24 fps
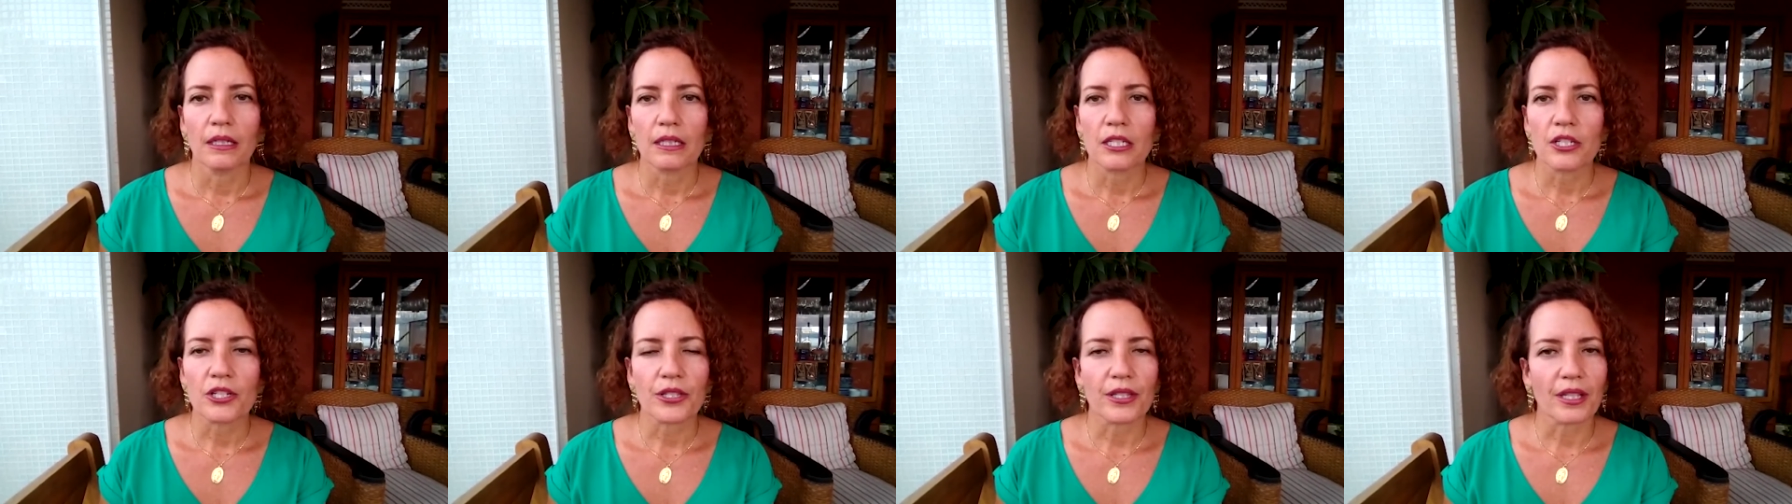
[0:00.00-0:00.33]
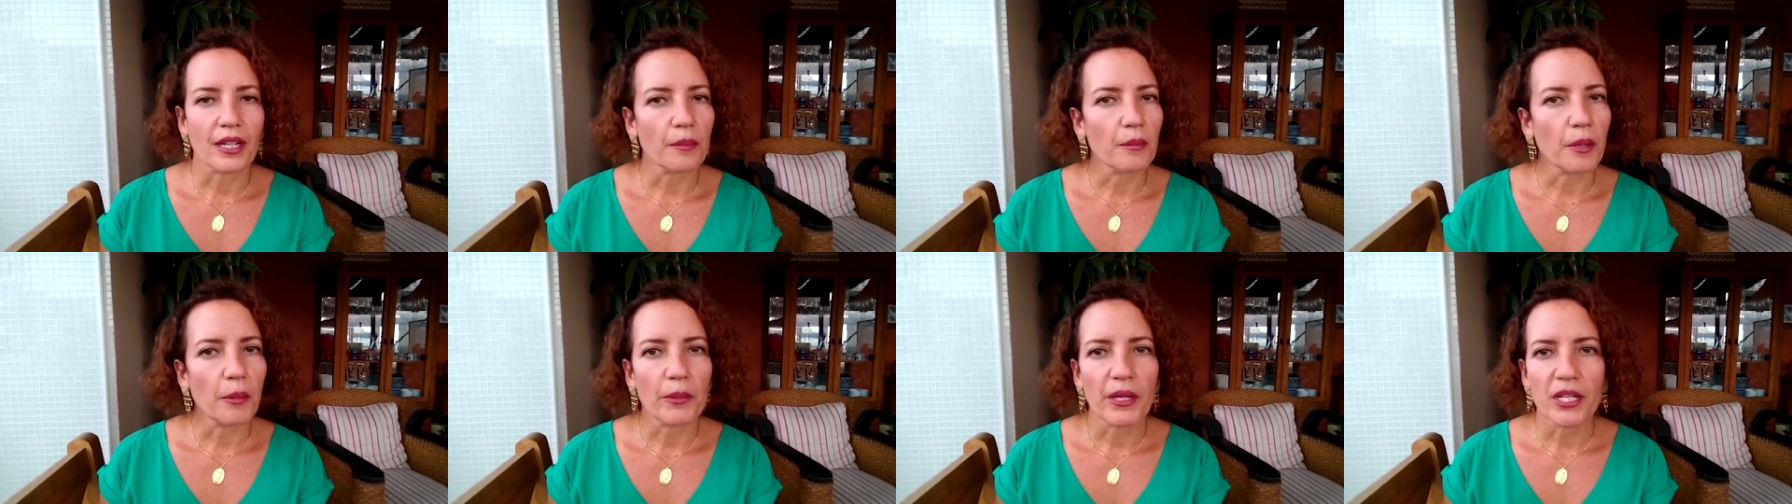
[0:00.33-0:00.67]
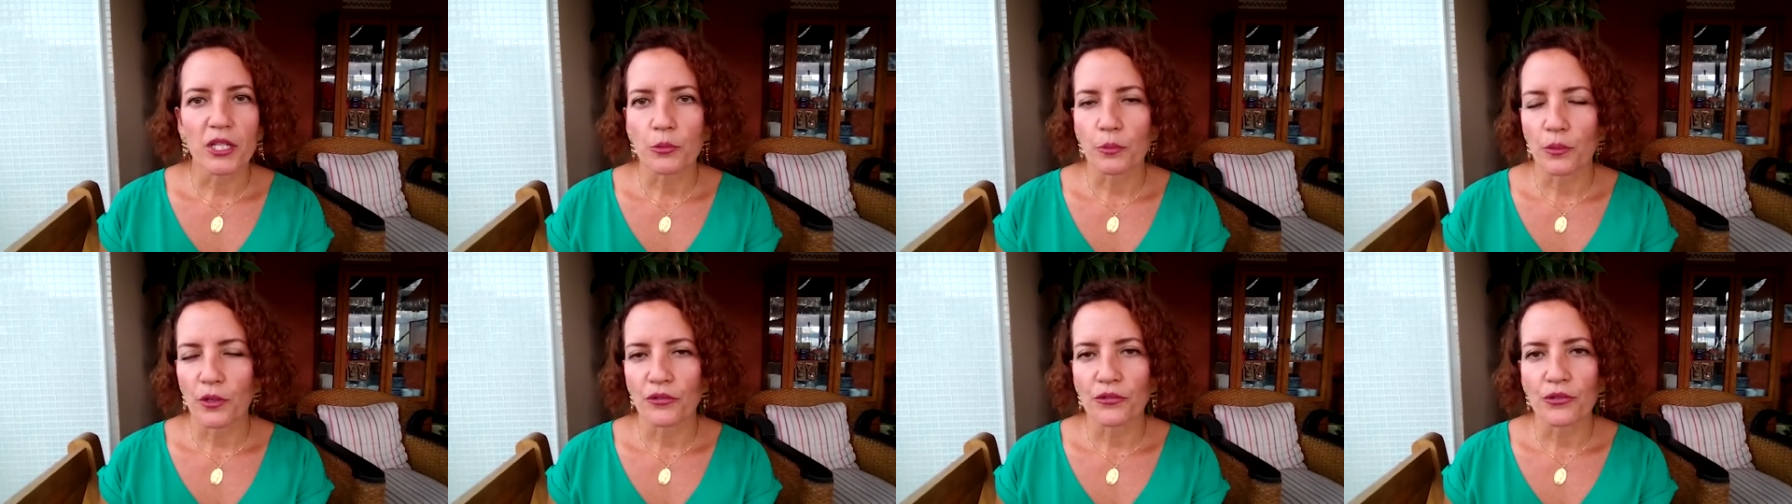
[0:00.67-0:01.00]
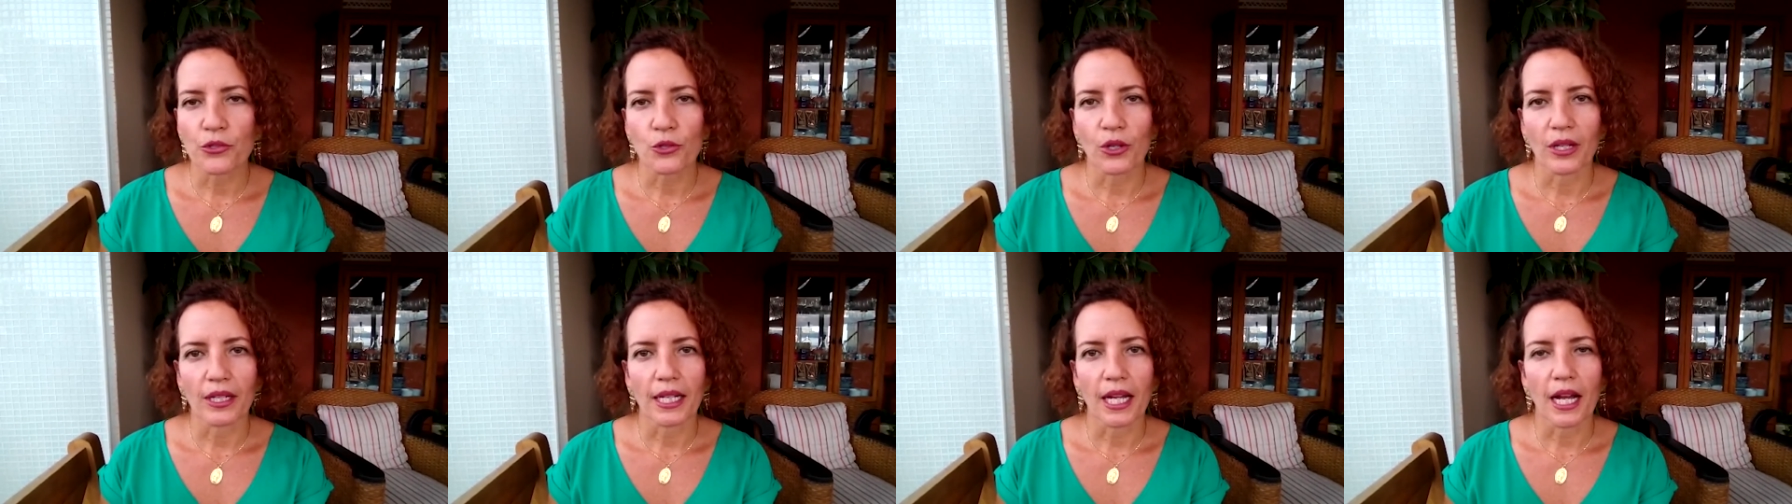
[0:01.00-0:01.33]
extremamente
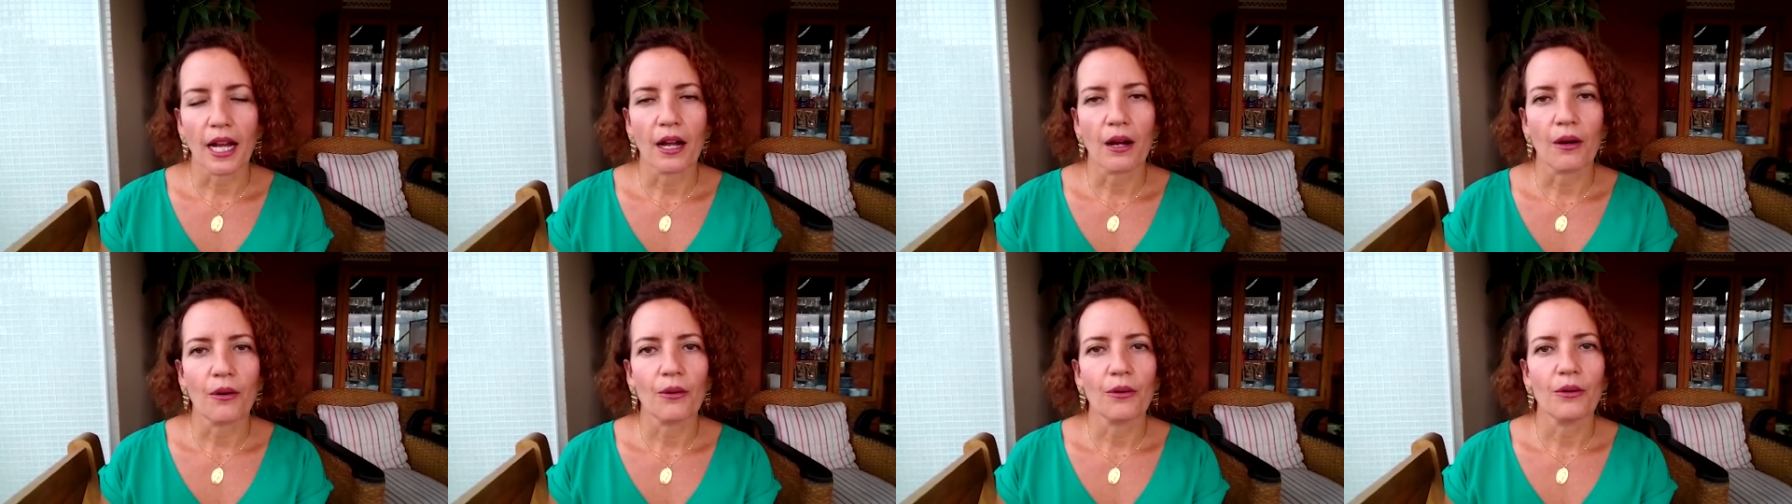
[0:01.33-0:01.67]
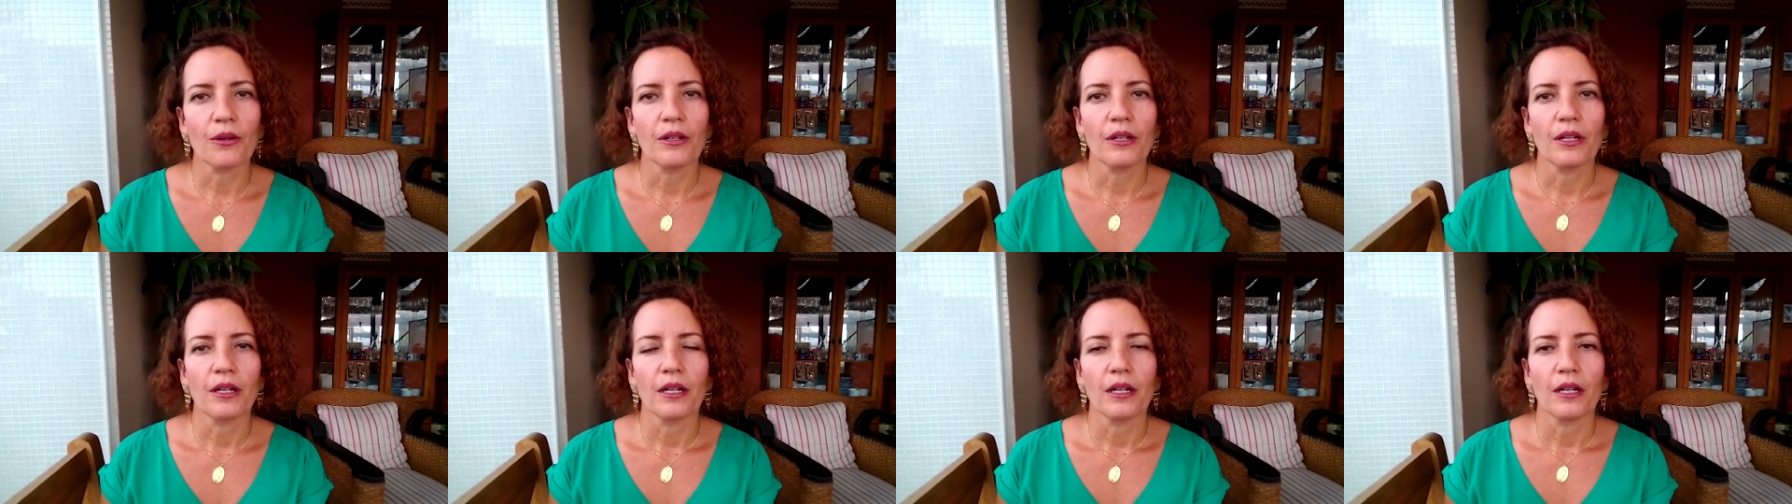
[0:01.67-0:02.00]
profissional,